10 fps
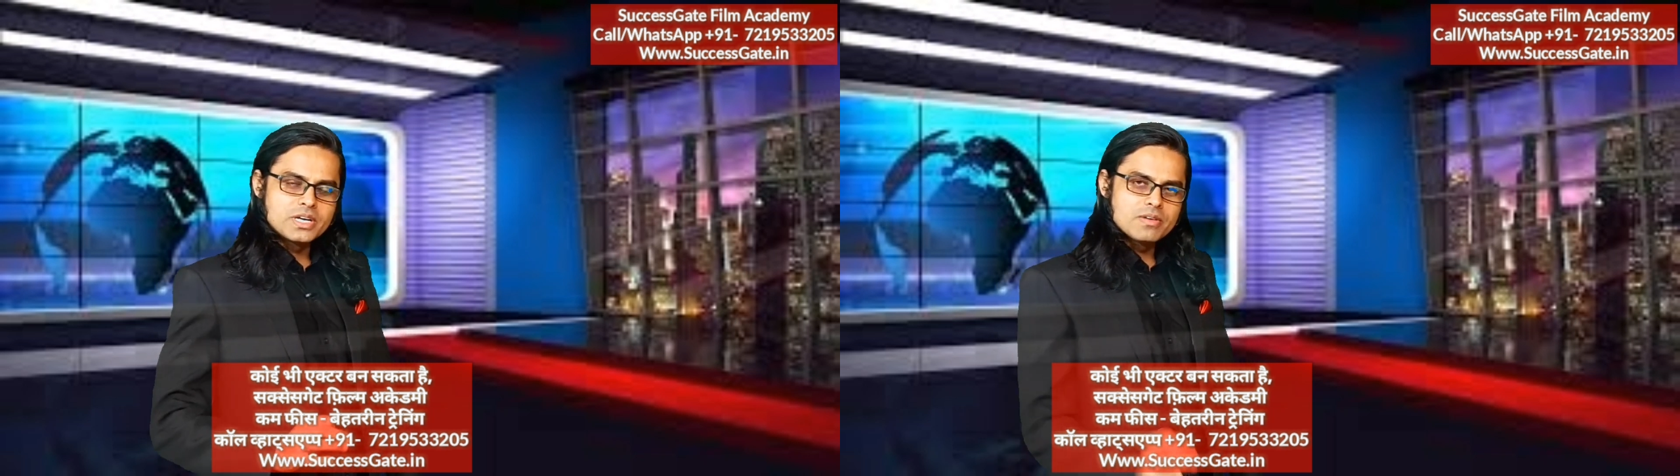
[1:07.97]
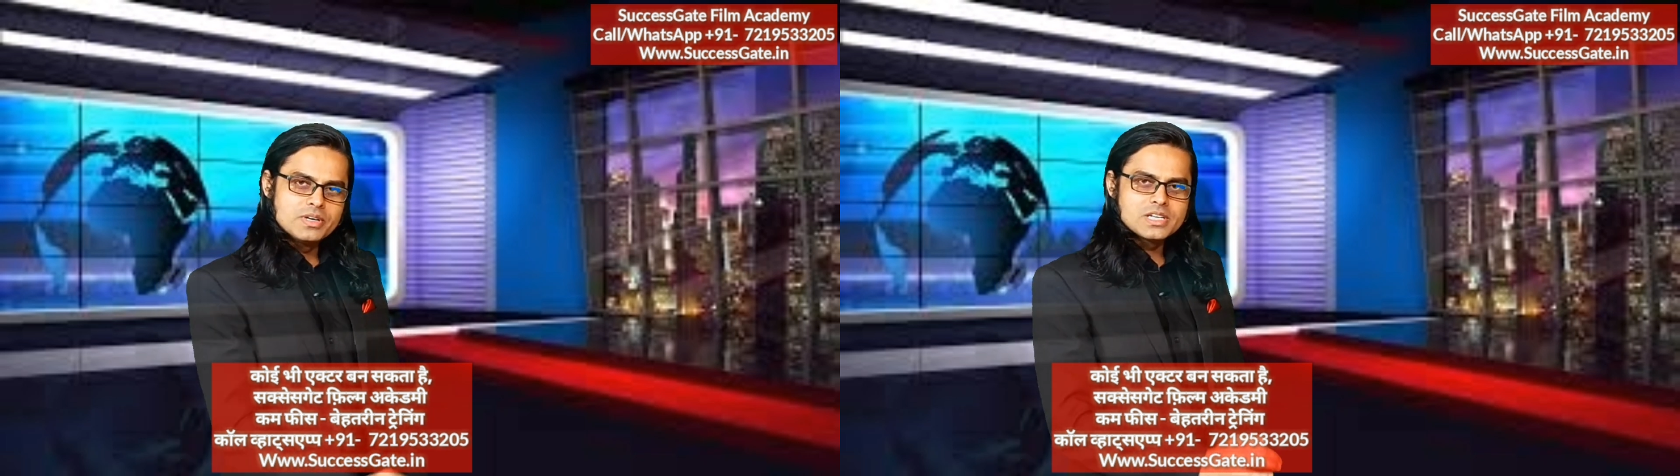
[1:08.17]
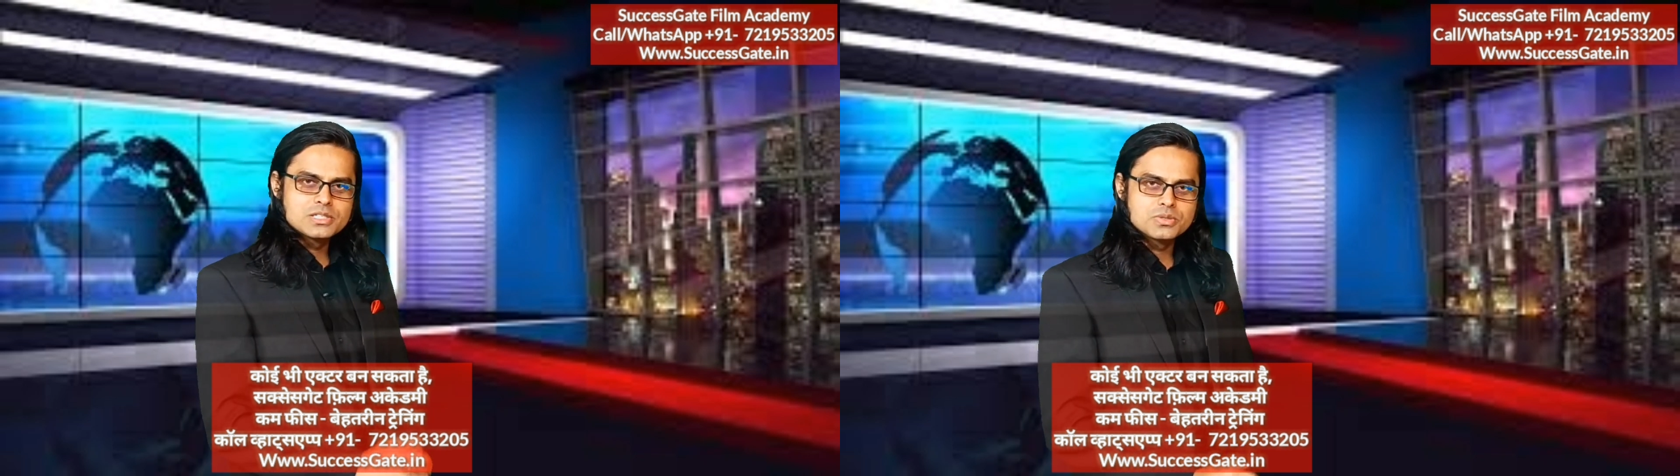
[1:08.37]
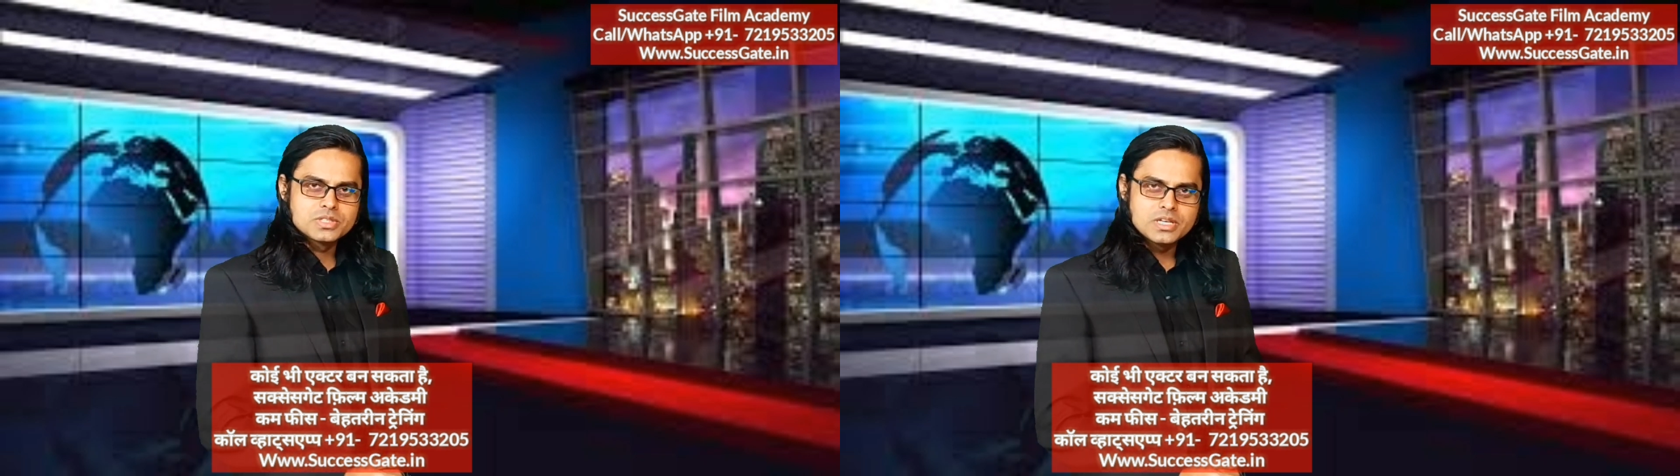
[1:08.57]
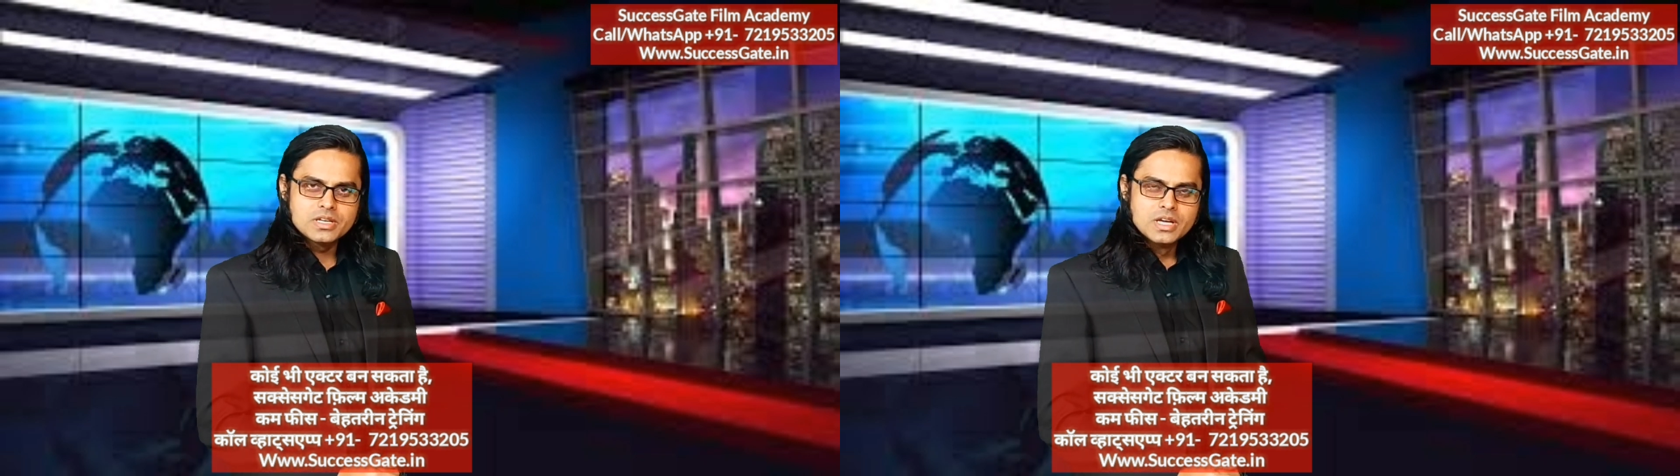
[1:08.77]
फंडामेंटल्स
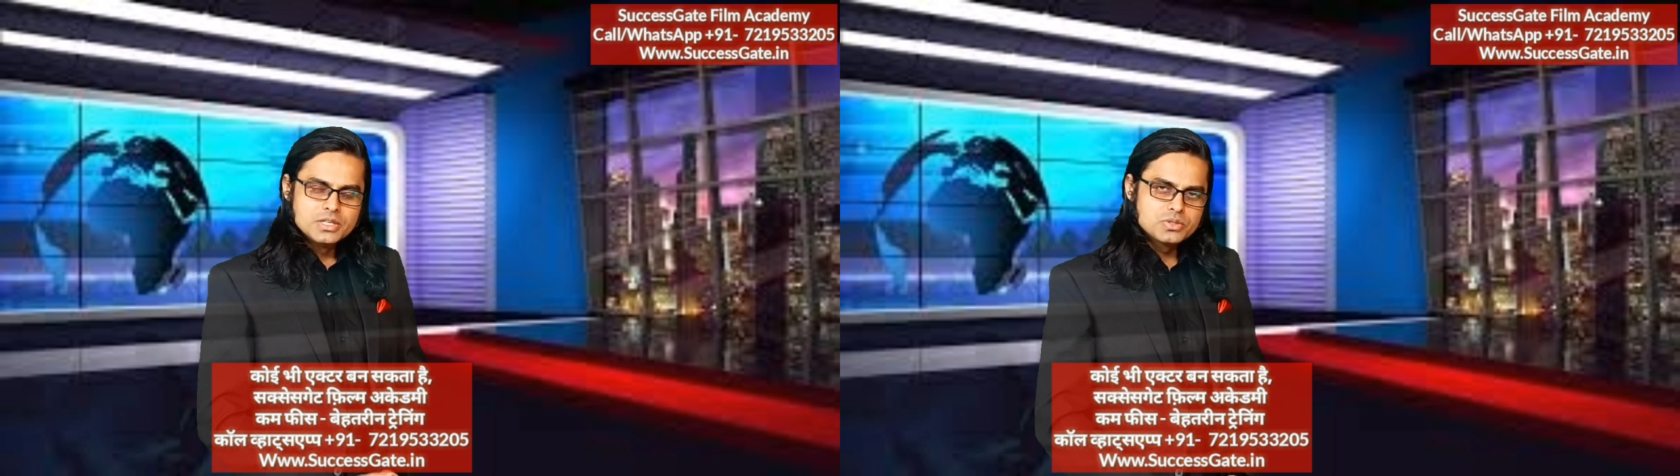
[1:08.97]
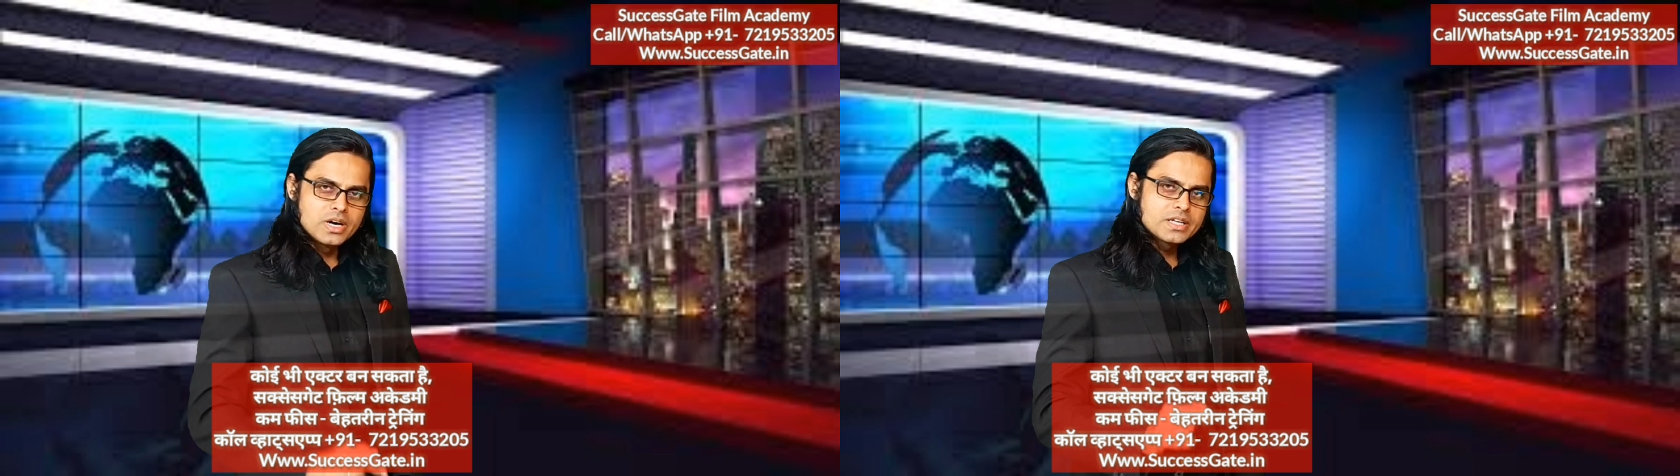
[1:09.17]
होते हैं जो